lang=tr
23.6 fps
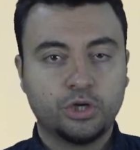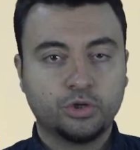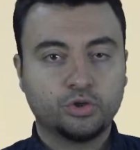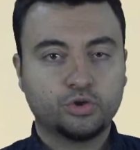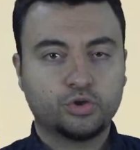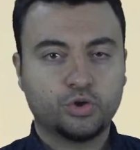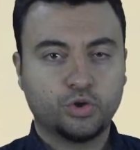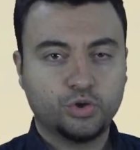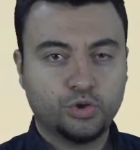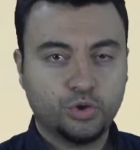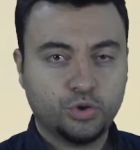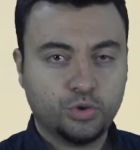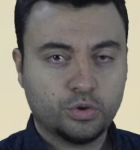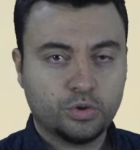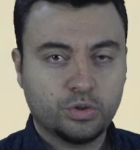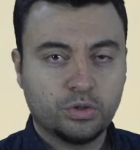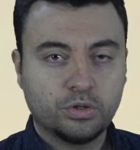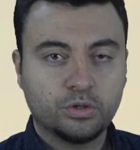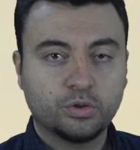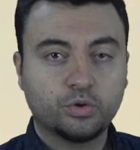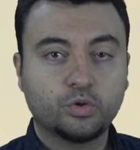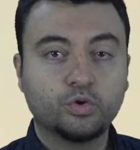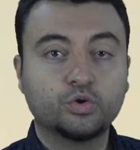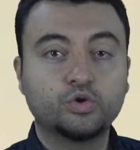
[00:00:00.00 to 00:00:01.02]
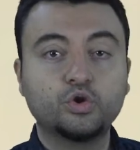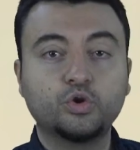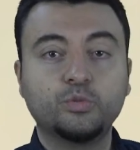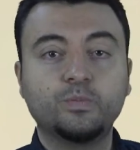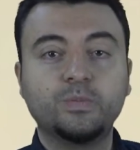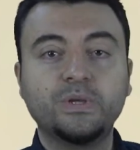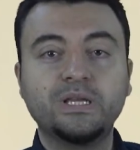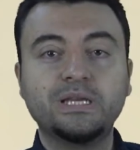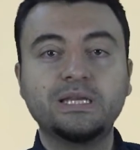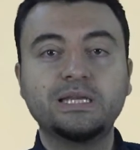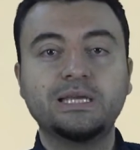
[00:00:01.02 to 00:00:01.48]
Çocuk
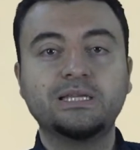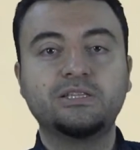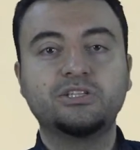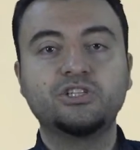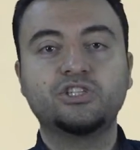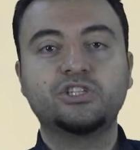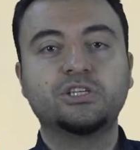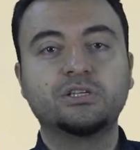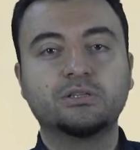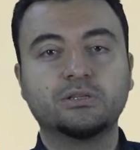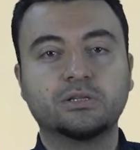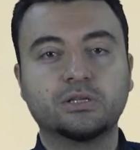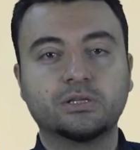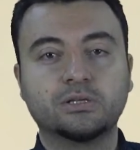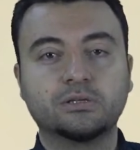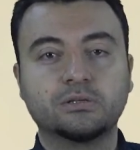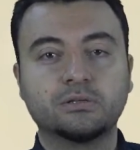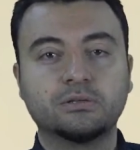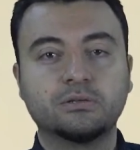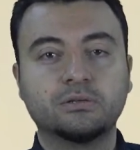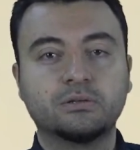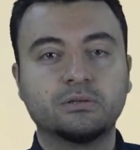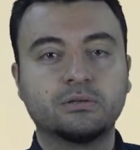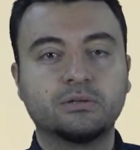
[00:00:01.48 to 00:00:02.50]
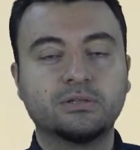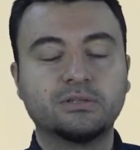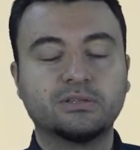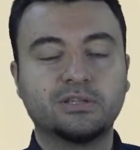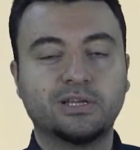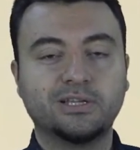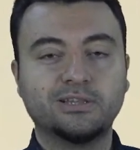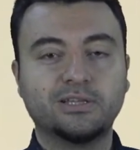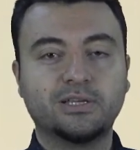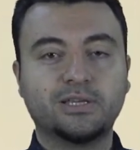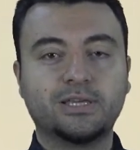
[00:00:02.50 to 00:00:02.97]
küçük bir yetişkindir.
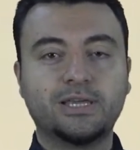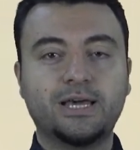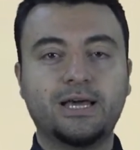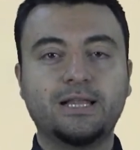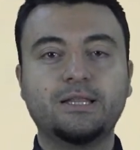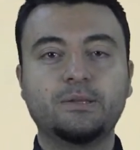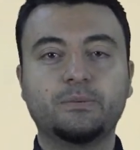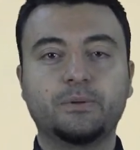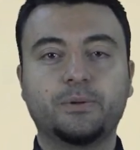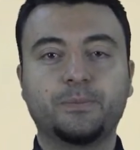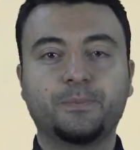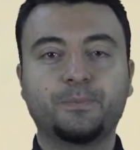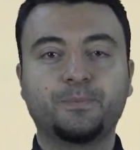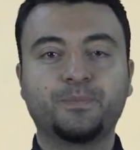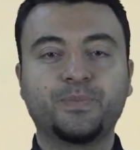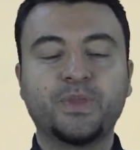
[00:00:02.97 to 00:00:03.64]
Tanıdık geldi mi?